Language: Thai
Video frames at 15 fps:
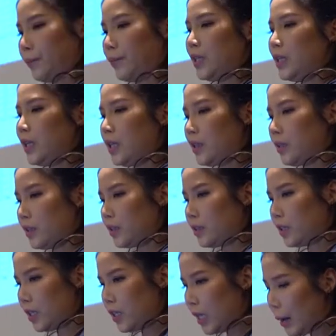แล้วก็ Live
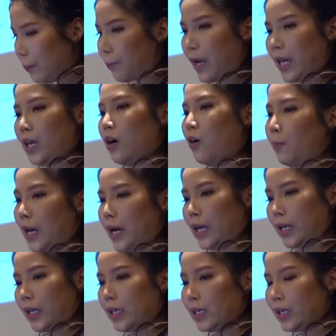Demonstrate นะคะ
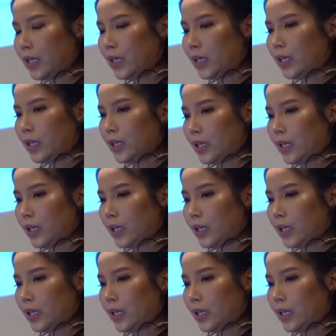2 เคส